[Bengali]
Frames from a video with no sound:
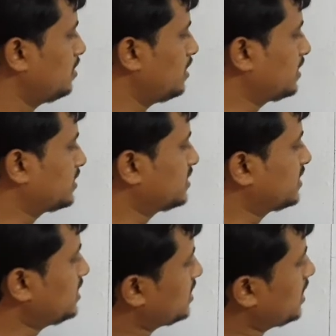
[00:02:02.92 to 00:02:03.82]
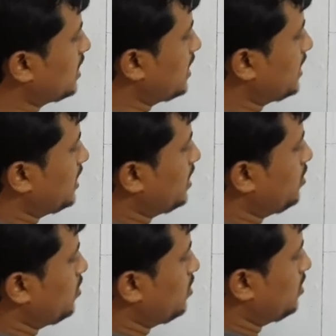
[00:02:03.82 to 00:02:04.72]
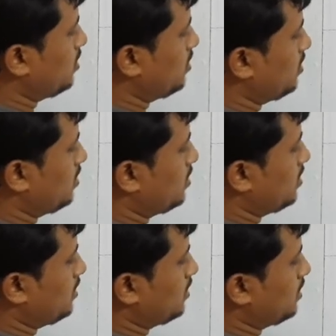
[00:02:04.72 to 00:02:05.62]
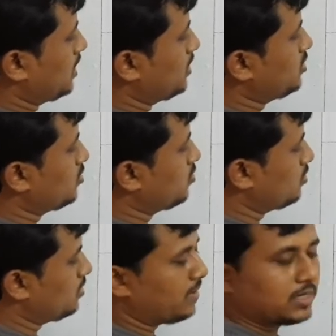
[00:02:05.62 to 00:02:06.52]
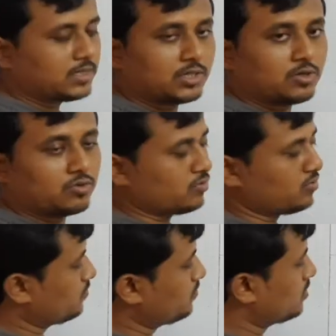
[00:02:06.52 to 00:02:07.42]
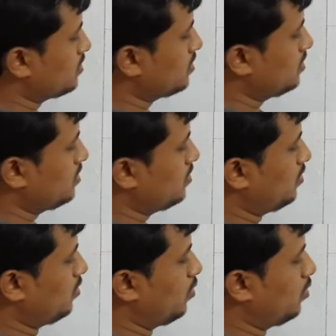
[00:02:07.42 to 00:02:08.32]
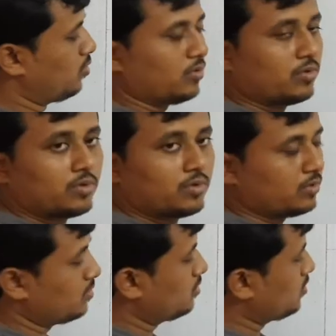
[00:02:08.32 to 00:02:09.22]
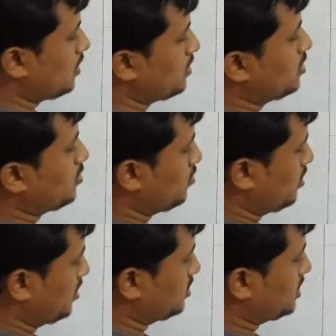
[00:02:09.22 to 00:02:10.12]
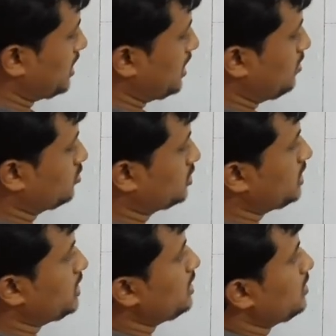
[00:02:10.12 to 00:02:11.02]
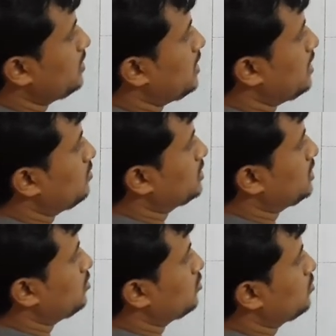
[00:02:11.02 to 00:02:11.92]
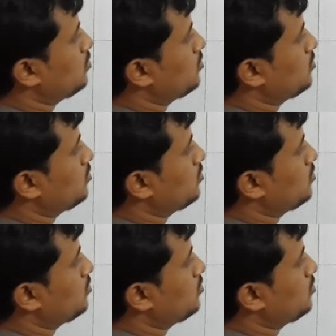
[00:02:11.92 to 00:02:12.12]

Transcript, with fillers: না একটা সেন্ট্রাল অ্যাঙ্গেল কেন্দ্রীয় কোণ দেওয়া আছে কত ও কেন্দ্রীয় কোণটা হচ্ছে এওসি এওসি কত